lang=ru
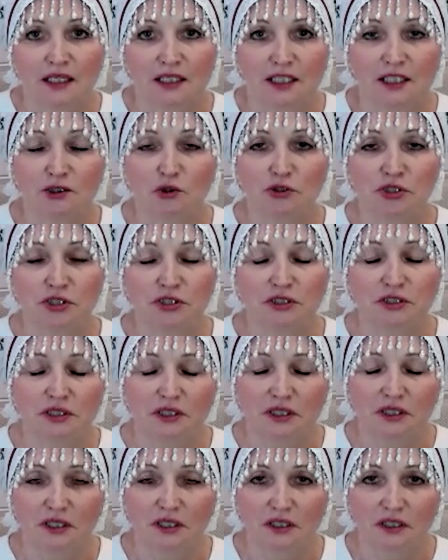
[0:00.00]
Это
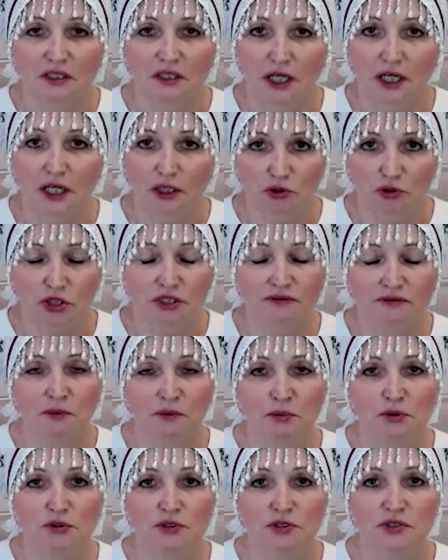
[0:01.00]
очень хороший
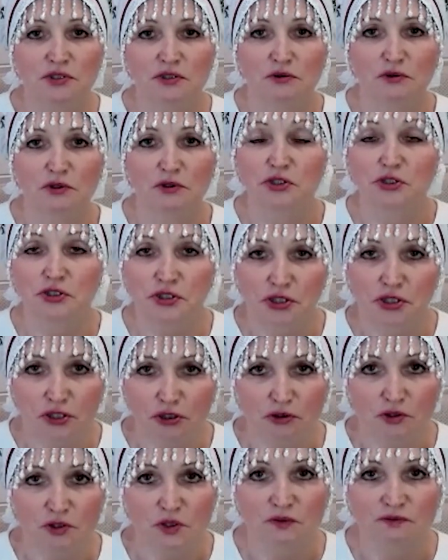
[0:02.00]
вопрос, очень
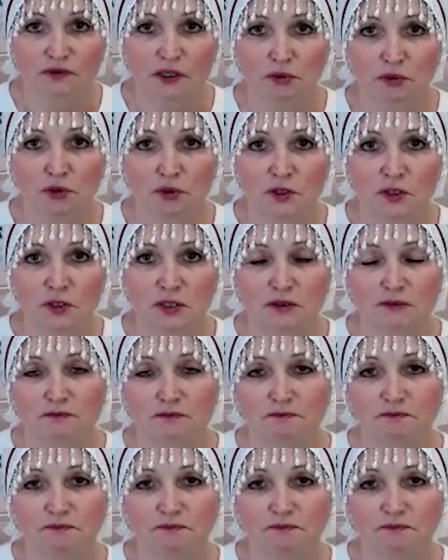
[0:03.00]
серьезный вопрос.